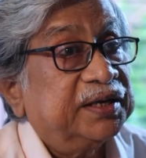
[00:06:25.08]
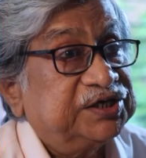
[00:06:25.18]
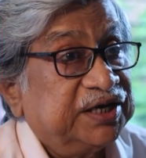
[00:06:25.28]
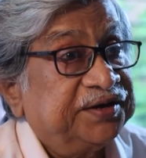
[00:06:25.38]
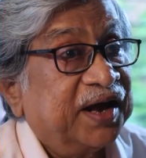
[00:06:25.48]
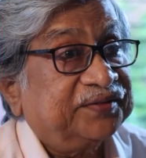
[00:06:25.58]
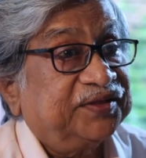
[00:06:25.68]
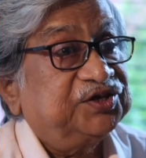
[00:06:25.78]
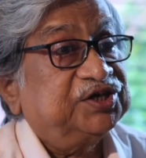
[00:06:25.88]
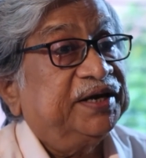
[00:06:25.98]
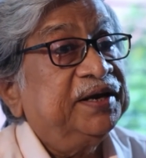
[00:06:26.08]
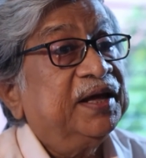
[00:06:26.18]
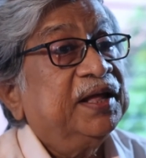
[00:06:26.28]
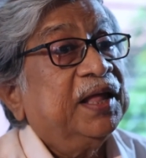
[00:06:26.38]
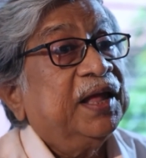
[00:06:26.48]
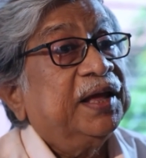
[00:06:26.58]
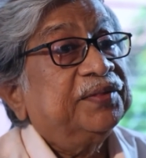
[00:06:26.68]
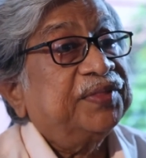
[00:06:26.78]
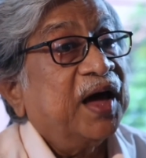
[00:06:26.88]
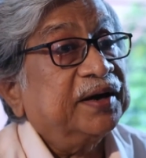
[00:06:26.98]
এ ছিলেন ডাক্তার ছিলেন
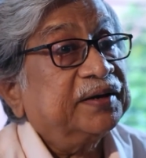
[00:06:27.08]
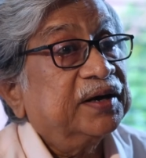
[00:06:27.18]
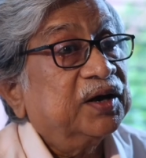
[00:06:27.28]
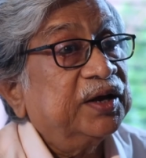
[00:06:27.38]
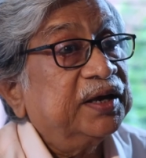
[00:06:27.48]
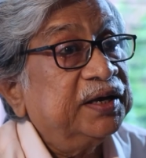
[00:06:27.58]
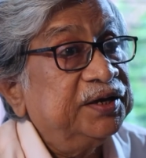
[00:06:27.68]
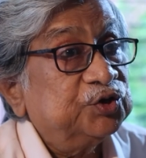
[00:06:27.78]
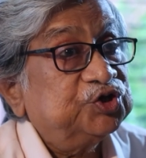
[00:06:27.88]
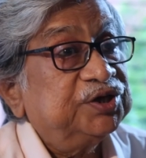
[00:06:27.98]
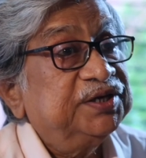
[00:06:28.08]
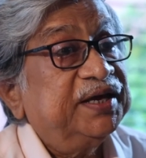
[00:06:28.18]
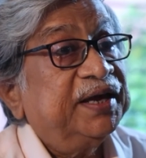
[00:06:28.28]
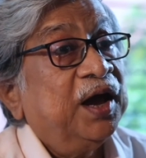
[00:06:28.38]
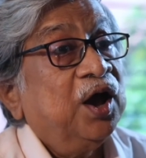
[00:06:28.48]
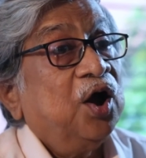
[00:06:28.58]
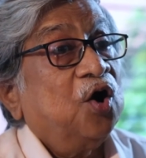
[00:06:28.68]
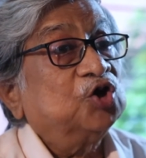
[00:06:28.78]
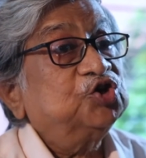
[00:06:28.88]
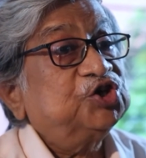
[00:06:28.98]
তার ইনি হচ্ছেন গিয়ে
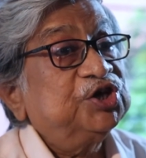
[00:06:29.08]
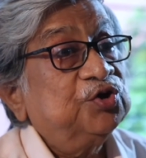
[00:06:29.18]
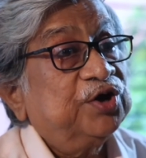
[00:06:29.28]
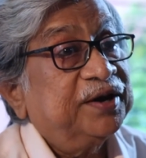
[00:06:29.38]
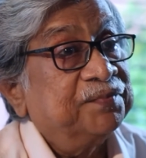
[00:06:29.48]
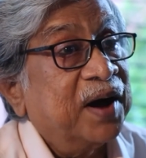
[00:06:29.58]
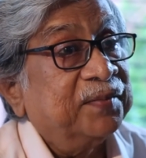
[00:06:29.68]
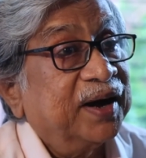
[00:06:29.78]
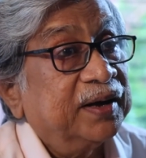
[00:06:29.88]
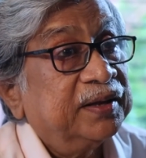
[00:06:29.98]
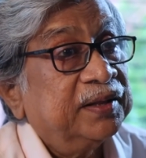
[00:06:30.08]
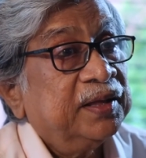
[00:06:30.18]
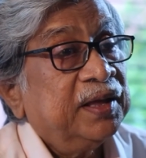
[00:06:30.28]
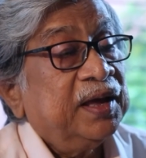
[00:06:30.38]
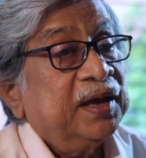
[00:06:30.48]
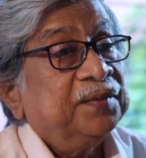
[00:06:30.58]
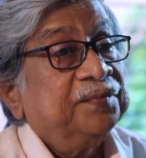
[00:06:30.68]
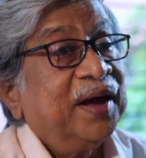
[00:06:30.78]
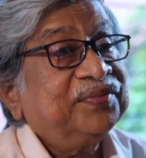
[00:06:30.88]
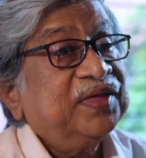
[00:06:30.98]
অজয় সিংহ রায়ের মামা
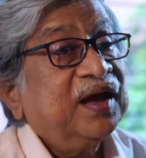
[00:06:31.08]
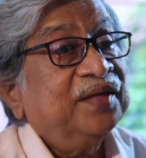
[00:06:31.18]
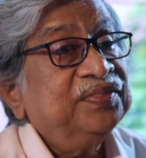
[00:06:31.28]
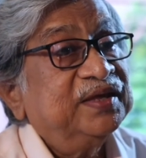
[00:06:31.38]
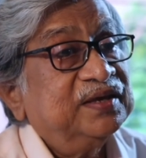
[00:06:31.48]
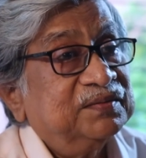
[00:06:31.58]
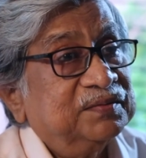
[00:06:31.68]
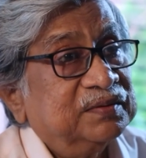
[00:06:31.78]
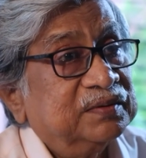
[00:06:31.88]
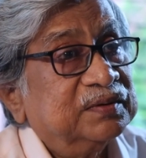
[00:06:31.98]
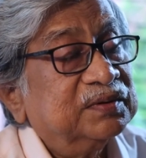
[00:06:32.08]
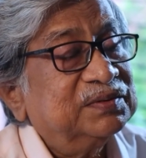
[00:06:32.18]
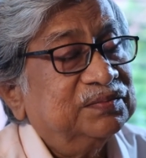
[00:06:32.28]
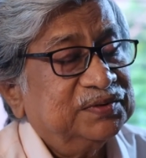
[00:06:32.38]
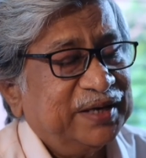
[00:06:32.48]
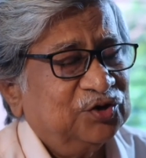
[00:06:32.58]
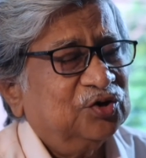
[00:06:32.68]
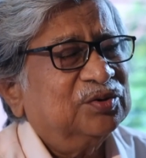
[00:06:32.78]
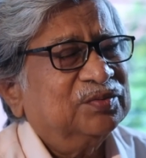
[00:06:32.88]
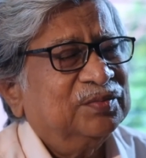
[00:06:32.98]
মহাত্মা গান্ধী যাই
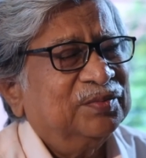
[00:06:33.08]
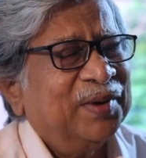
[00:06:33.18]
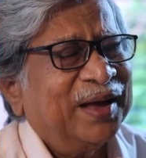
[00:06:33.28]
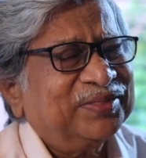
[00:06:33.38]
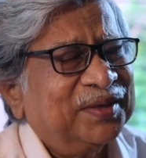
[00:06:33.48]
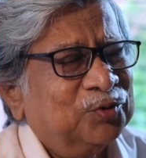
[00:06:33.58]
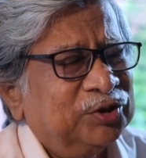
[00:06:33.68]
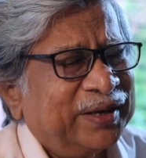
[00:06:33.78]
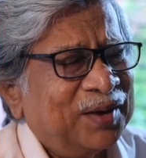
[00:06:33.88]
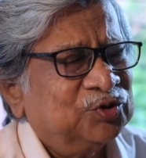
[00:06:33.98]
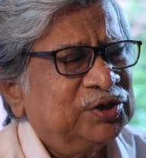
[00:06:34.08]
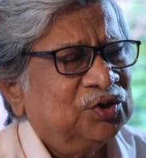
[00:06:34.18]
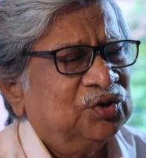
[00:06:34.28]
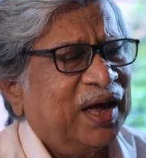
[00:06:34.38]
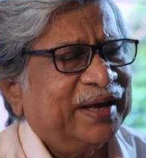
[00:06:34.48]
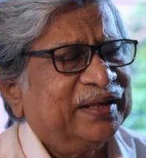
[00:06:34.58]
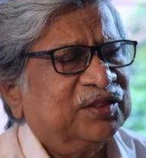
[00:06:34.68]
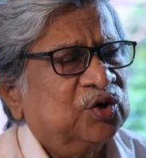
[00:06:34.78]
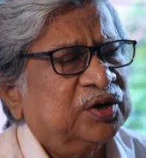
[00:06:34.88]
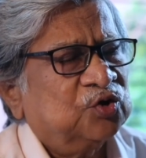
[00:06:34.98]
হোক মহাত্মা বলতে কেমন যেন লাগে
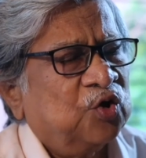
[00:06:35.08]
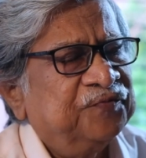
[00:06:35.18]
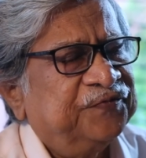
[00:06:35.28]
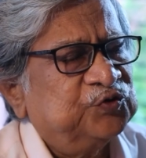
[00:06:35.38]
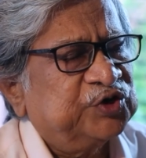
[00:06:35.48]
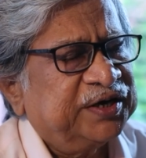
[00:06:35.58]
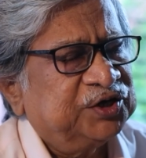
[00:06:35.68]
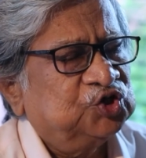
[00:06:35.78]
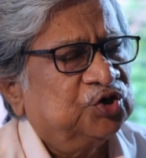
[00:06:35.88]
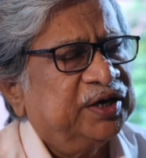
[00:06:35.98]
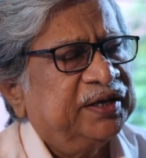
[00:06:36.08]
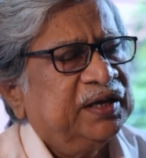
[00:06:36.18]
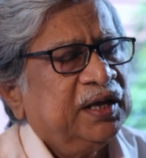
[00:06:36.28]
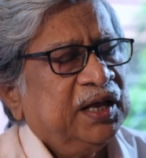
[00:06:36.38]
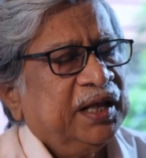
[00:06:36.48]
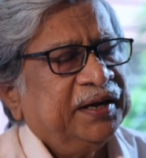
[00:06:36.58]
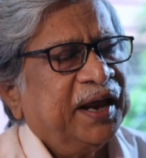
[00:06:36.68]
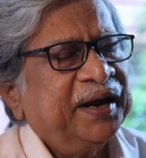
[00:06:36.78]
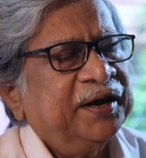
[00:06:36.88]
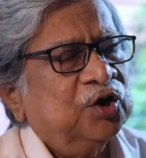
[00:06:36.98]
তো আর কনফিউশনের জন্যে
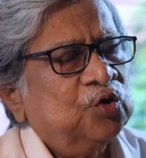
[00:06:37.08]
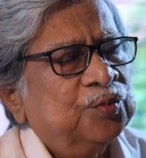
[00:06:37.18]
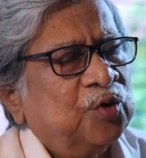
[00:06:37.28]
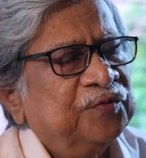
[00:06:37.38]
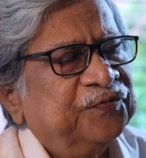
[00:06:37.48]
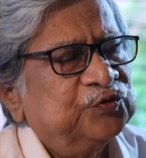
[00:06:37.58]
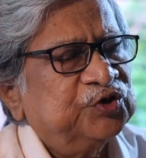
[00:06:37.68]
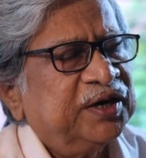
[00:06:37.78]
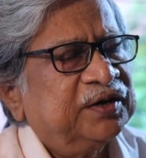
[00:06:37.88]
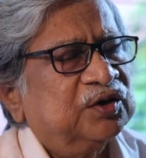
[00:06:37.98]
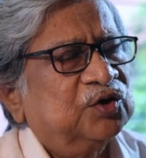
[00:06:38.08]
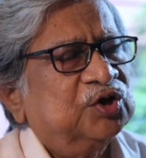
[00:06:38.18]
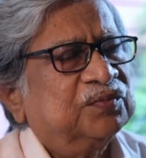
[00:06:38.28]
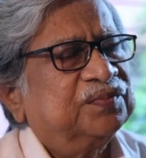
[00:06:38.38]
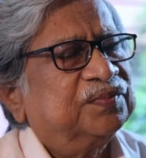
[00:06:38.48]
নানান রকম কনফিউশন ওই